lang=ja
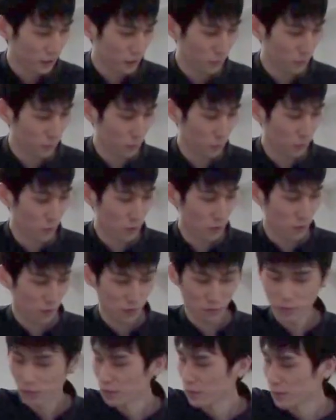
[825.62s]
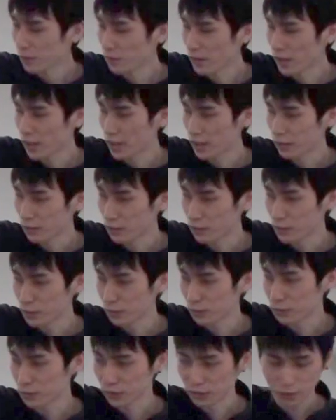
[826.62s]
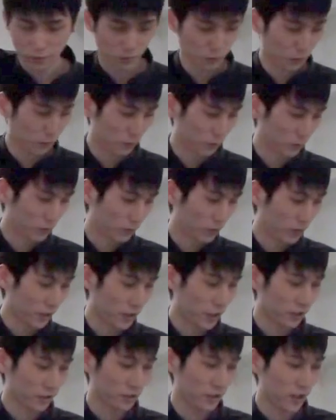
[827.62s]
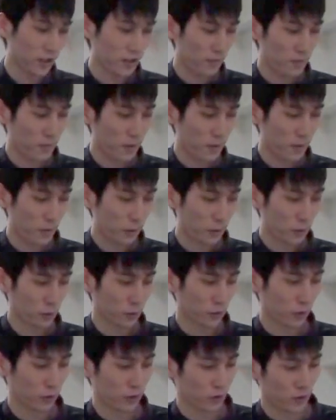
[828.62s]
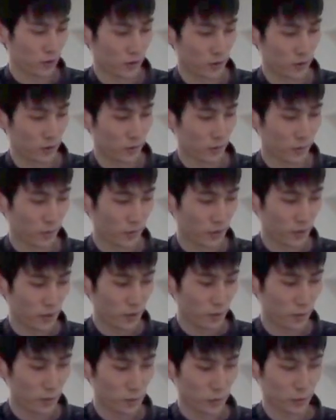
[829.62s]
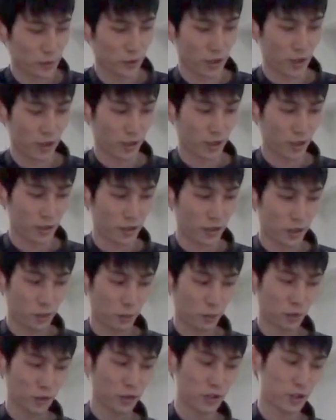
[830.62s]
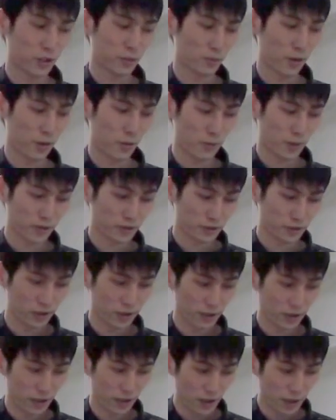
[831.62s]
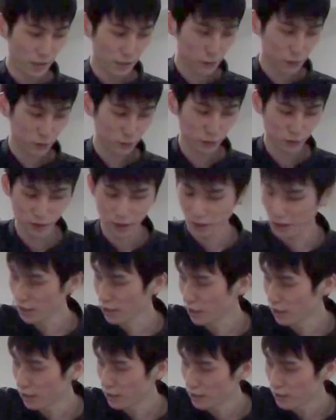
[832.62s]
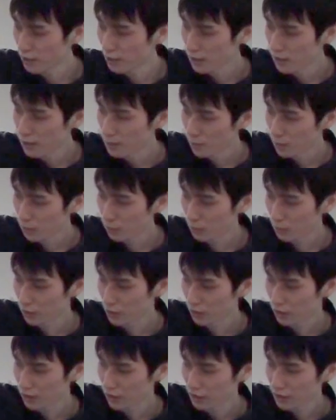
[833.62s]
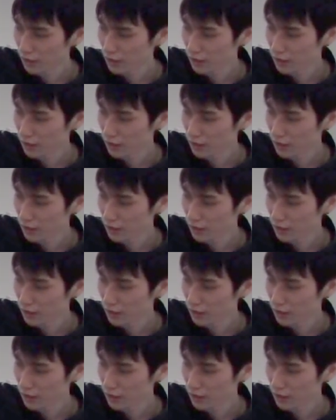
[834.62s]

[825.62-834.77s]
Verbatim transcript: ていうものの意味属性というものではなくて、声という意味属性に固定してしまいます。その結果、声